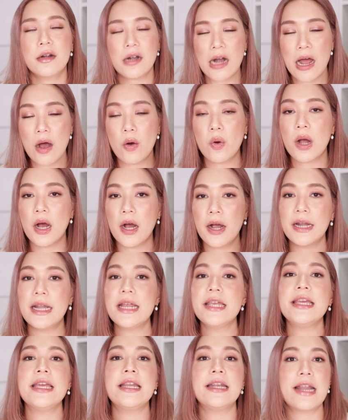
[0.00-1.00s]
เราเคย
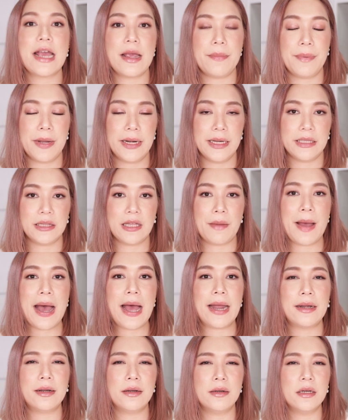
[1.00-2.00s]
ได้ยินในผลิต
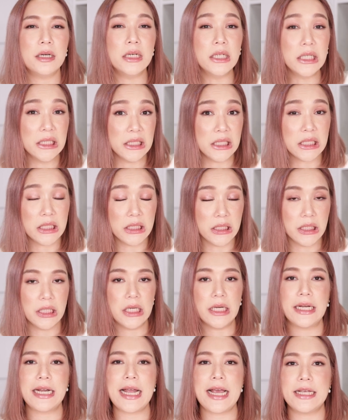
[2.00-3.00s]
ภัณฑ์อื่
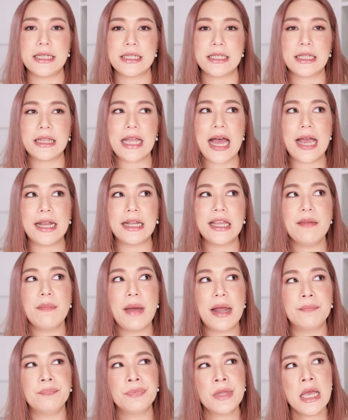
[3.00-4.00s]
นๆ ในสไตล์ที่
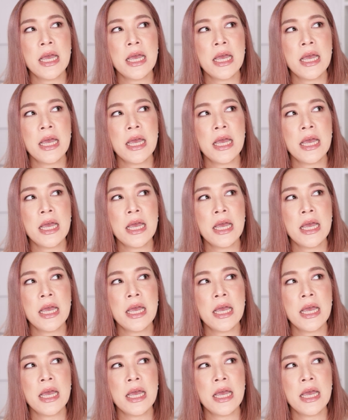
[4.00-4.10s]
มัน